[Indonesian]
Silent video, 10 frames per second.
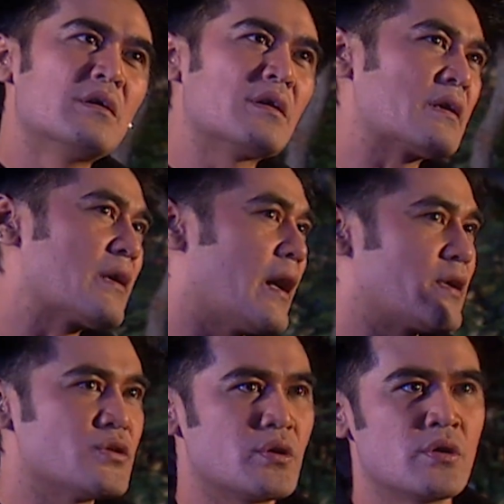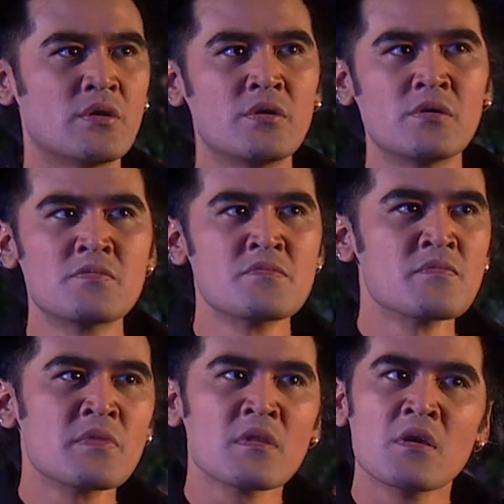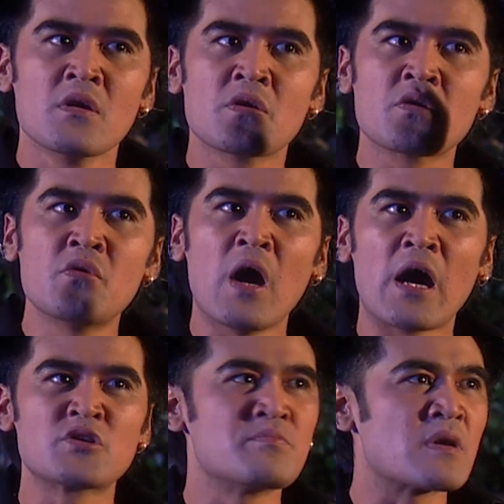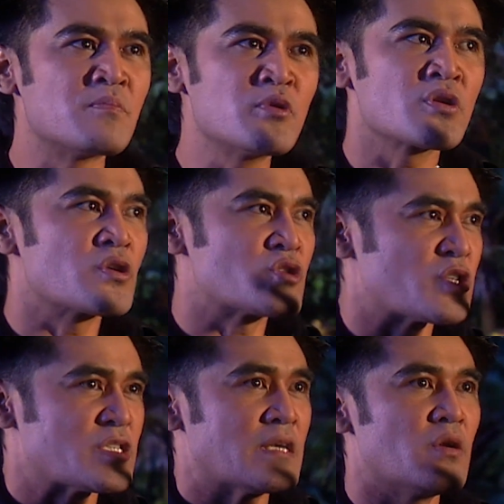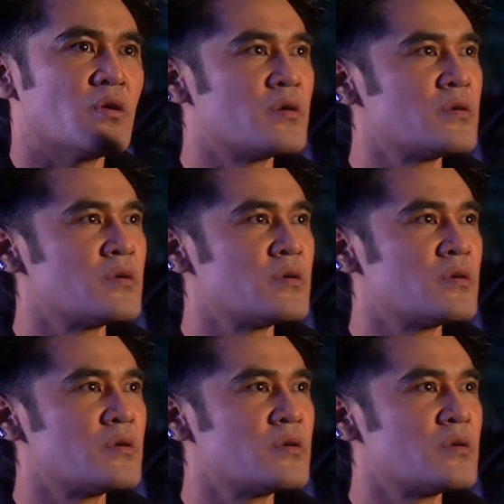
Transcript: Riki Harjono, gua harus merebut kesuksesan lo.